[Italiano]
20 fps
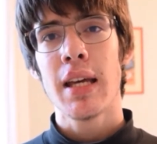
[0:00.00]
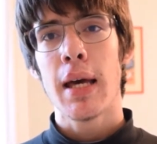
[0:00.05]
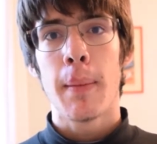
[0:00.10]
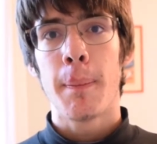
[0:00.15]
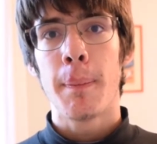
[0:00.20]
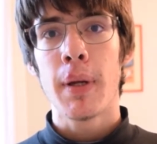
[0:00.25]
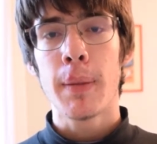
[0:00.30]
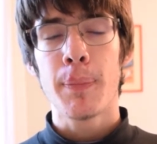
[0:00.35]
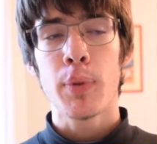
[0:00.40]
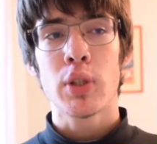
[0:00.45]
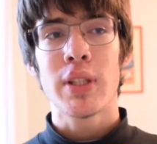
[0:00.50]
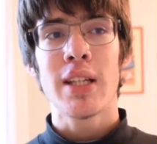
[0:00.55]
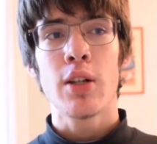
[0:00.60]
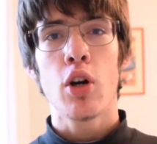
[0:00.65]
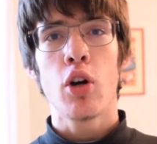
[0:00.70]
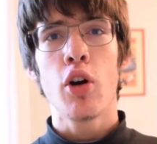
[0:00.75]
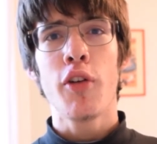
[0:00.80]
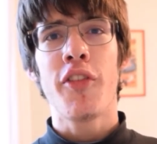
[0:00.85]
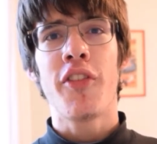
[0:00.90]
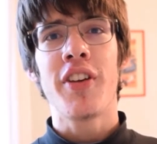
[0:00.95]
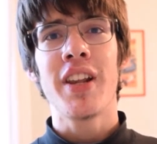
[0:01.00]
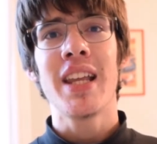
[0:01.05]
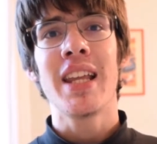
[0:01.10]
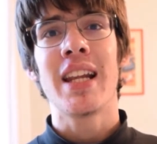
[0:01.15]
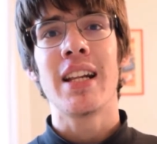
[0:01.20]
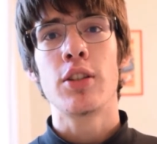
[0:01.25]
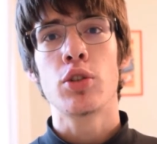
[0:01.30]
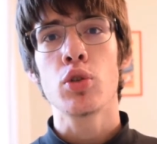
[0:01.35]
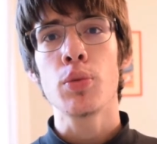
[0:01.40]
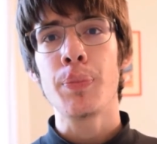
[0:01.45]
per poter offrire
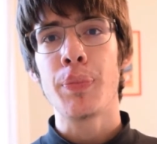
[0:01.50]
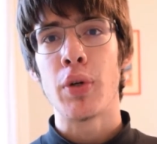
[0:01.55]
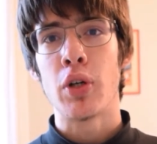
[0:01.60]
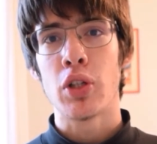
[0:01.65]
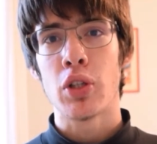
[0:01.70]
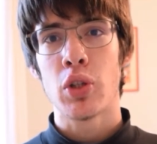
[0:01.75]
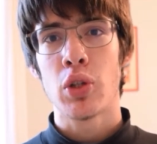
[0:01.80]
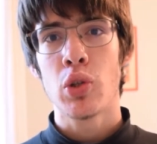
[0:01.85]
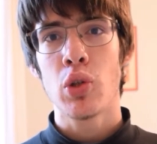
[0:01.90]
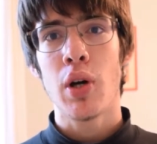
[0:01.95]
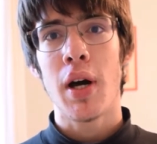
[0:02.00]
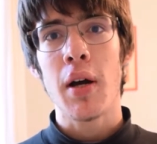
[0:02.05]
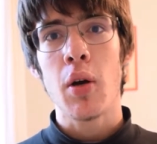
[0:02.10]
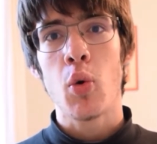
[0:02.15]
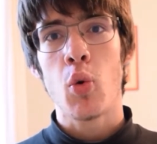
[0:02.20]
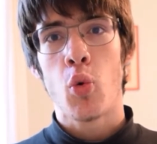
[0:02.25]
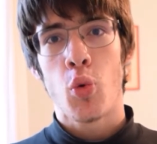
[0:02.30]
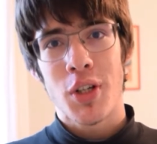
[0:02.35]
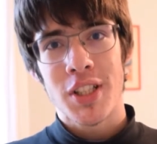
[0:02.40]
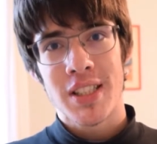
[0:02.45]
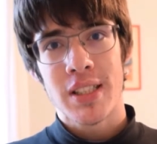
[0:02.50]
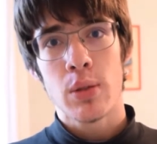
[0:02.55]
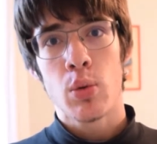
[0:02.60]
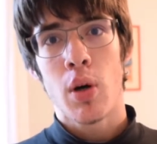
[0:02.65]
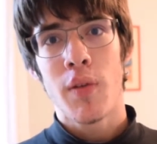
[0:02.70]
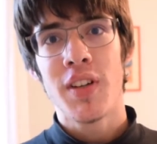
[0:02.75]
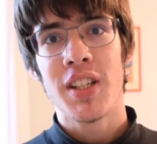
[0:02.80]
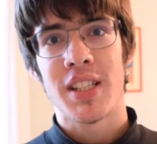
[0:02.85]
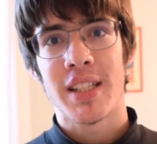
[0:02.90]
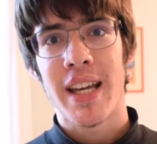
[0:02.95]
il supporto a questi
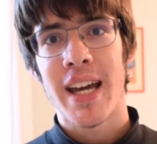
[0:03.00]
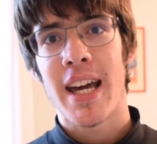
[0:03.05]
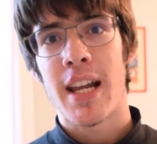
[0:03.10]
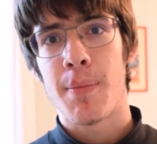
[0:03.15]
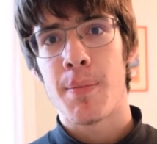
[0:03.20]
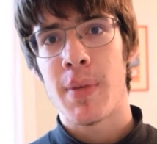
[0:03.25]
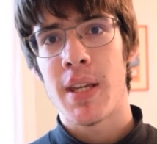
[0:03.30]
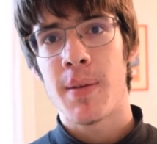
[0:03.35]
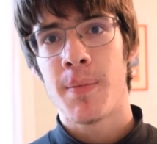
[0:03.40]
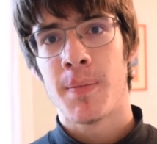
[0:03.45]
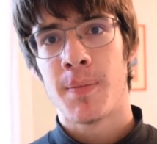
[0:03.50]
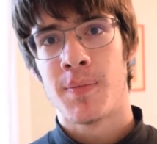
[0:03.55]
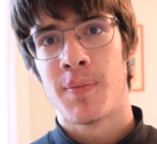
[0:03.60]
nuovi schermi,